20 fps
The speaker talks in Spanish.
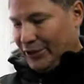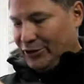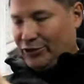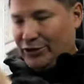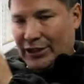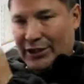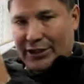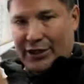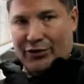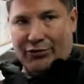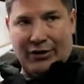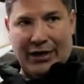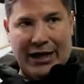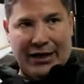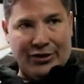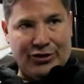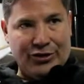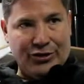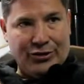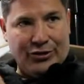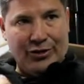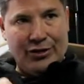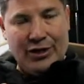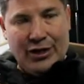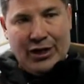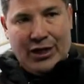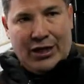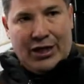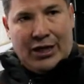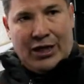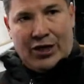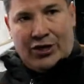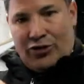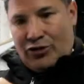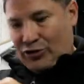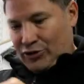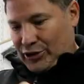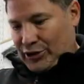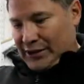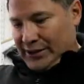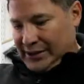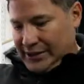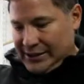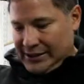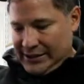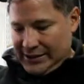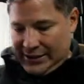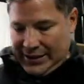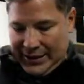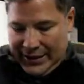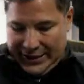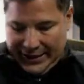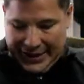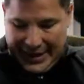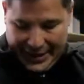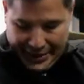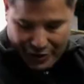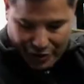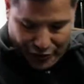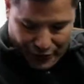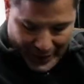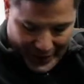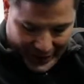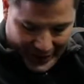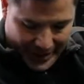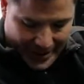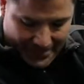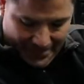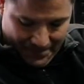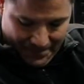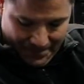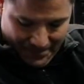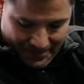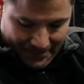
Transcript: esto tendría un gancho, y yo, el gancho va aquí.